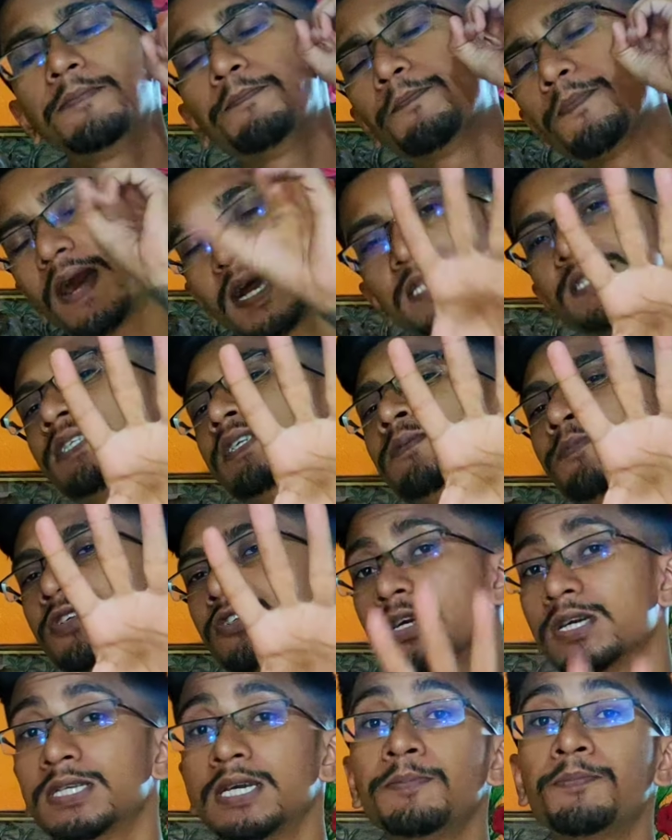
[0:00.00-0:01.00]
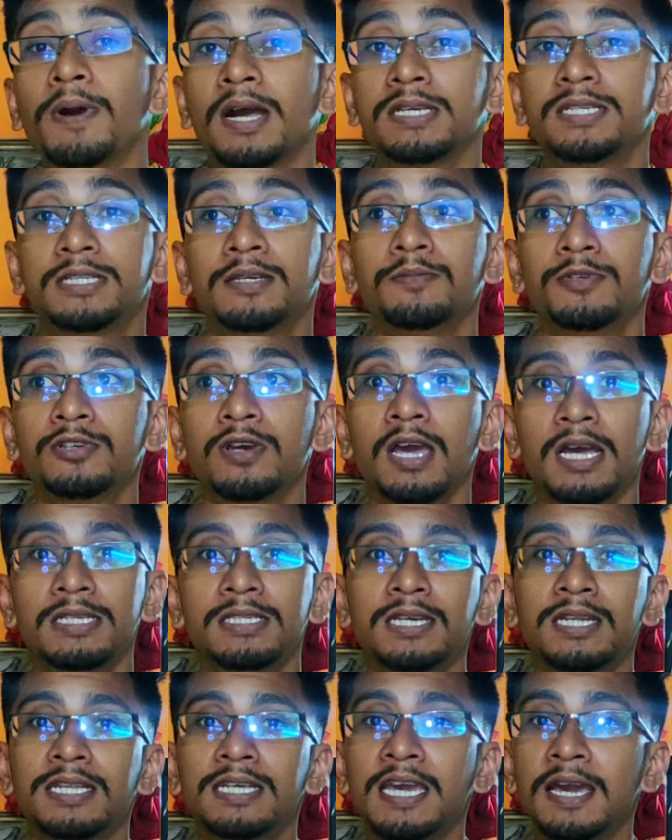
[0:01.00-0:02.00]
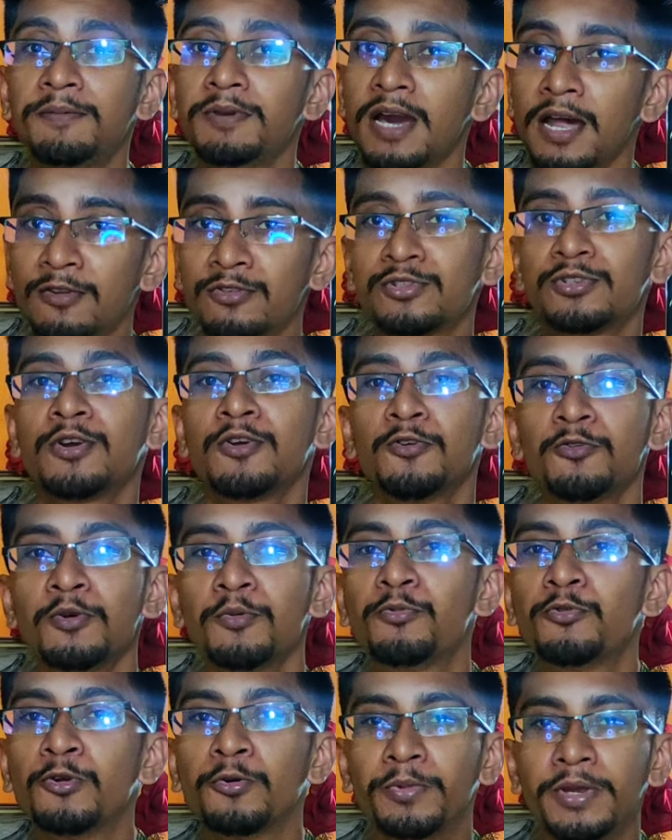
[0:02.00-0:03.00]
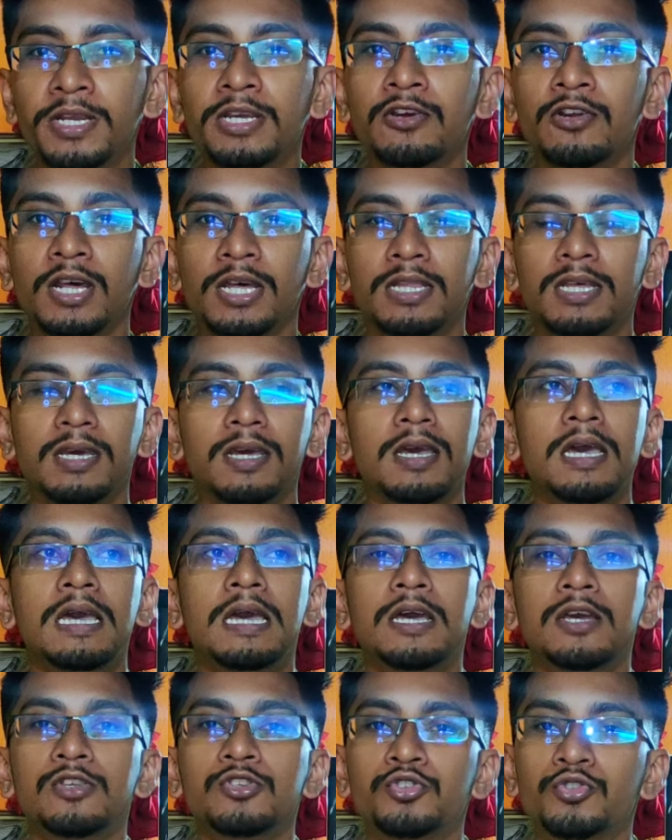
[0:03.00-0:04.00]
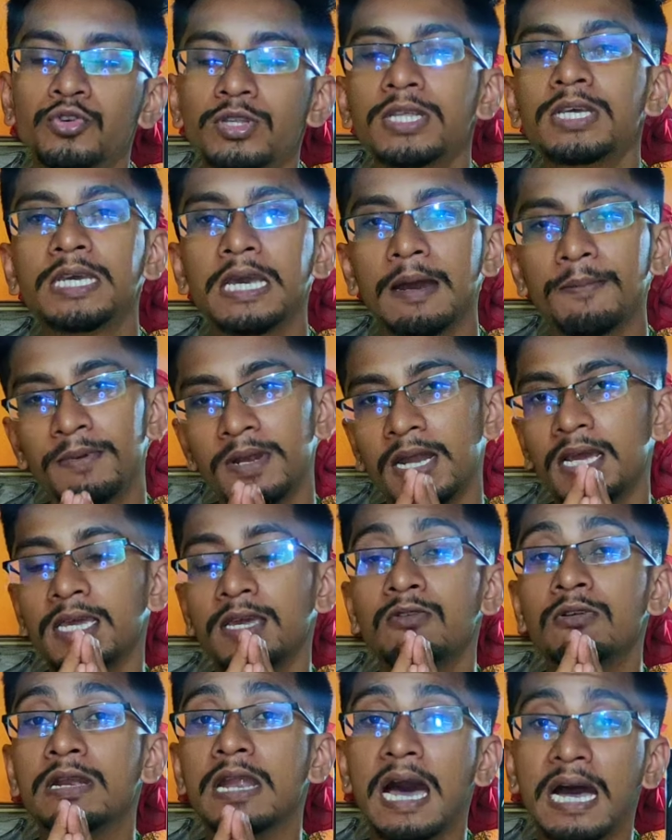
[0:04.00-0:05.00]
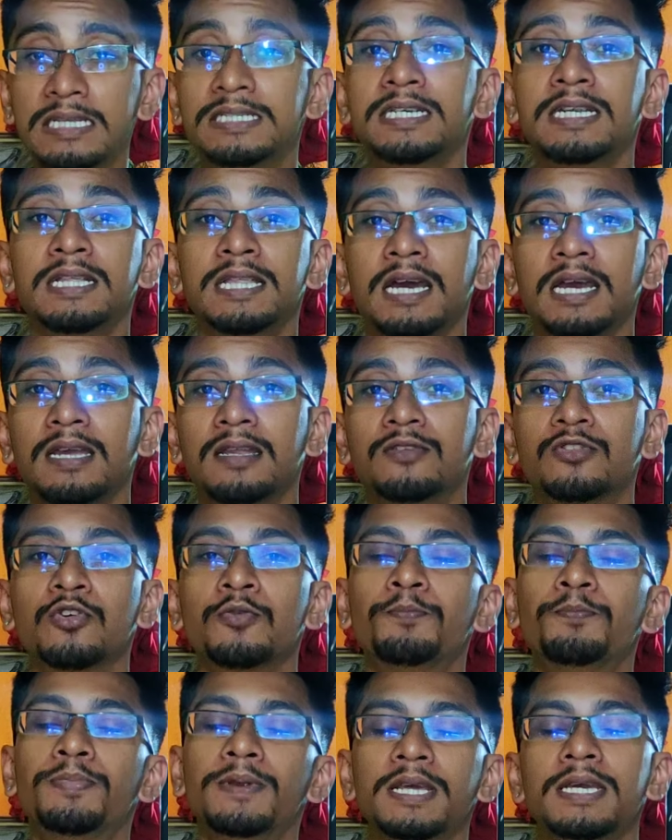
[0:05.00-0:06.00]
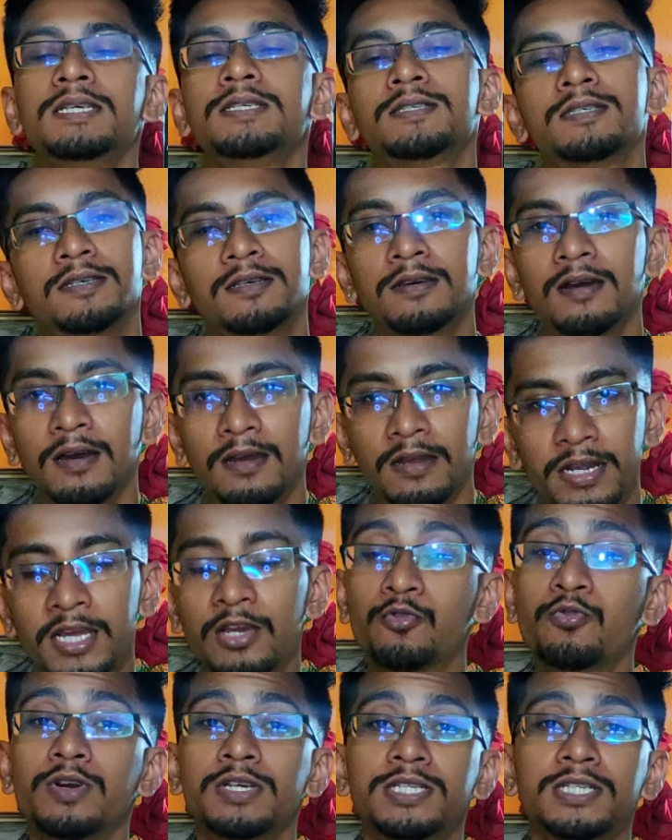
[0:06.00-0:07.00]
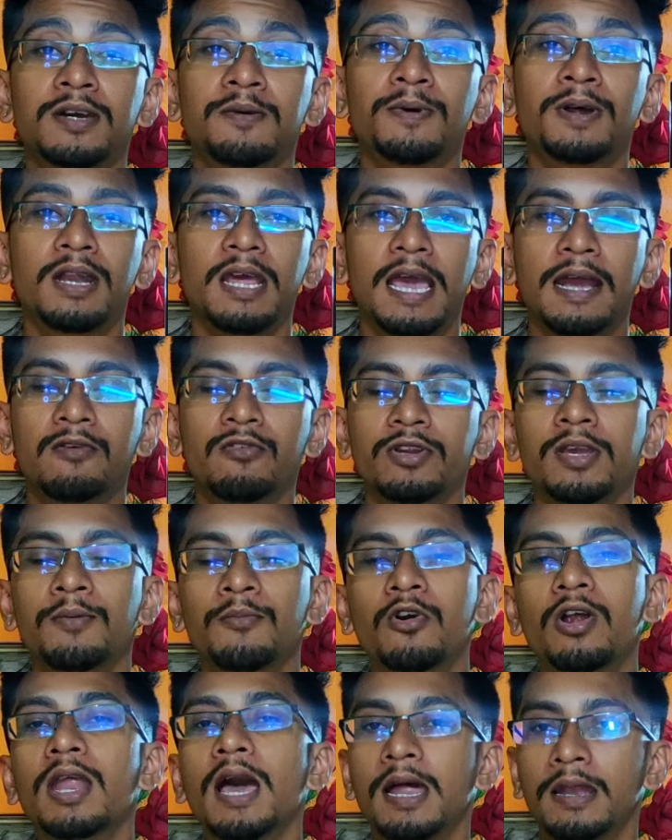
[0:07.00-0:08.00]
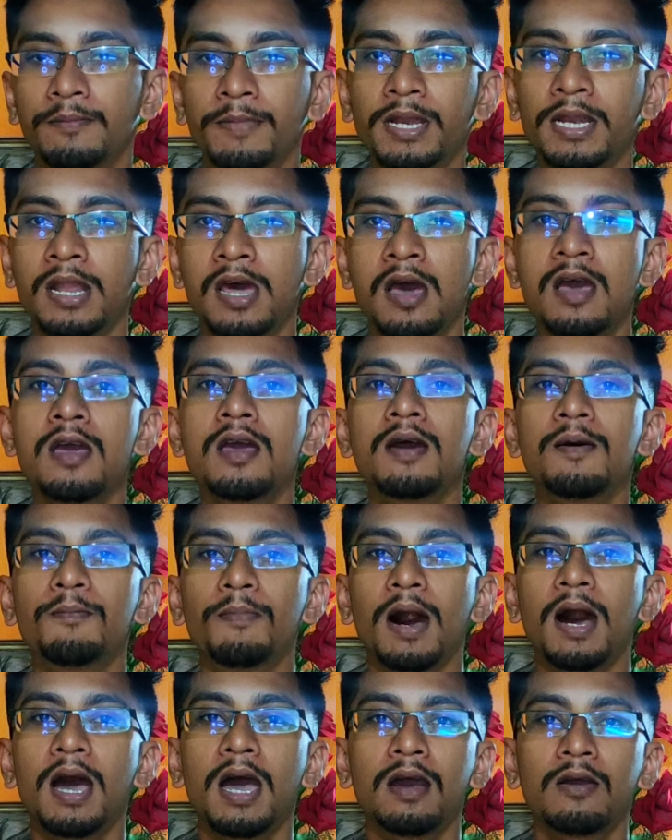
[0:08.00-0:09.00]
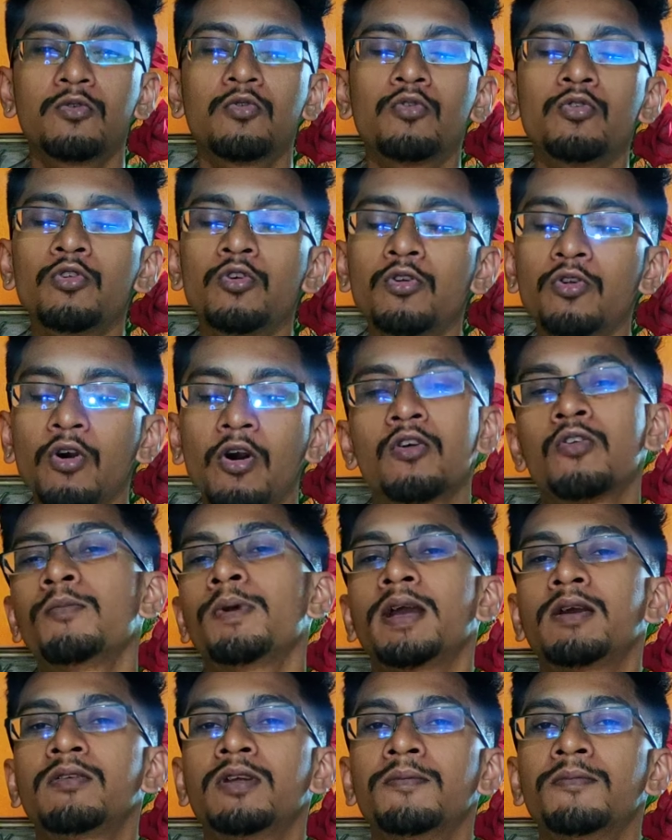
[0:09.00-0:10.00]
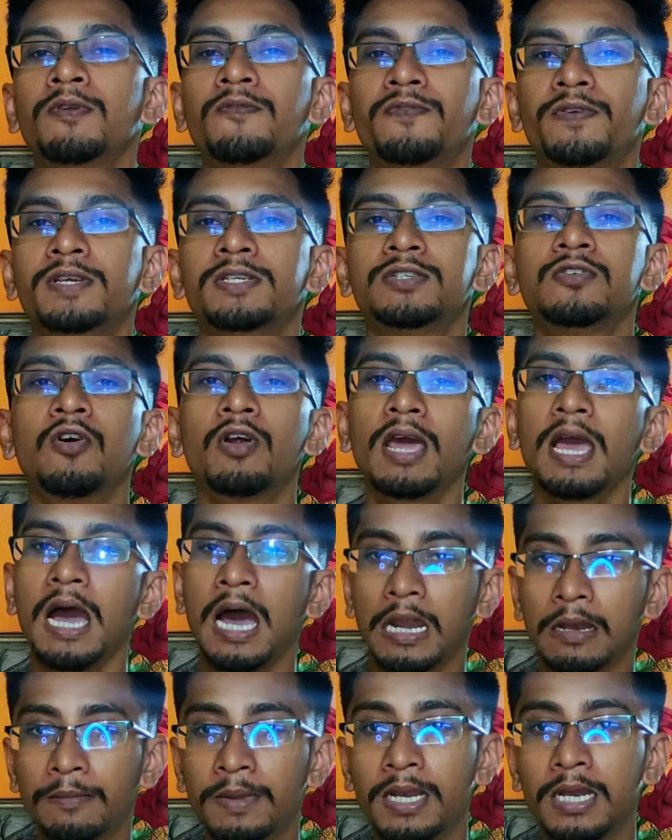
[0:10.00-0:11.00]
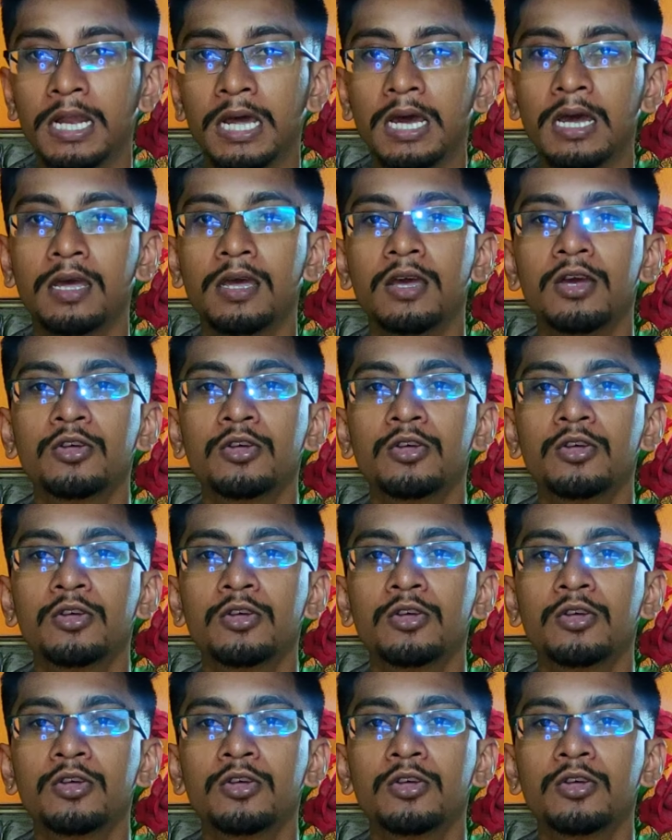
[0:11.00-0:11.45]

এই পাঁচটি বিষয় যেই পাঁচটি বিষয় আজকে নিয়ে আমি আলোচনা করবো পুরো ভিডিওটাতে যদি আপনারা কেউ না জেনে থাকেন তো প্লিজ রিকোয়েস্ট আমার অ্যাকোরিয়াম ঘরে আনবেন না বা কোনো রকম অ্যাকোরিয়ামের ফিশ ঘরে আনবেন না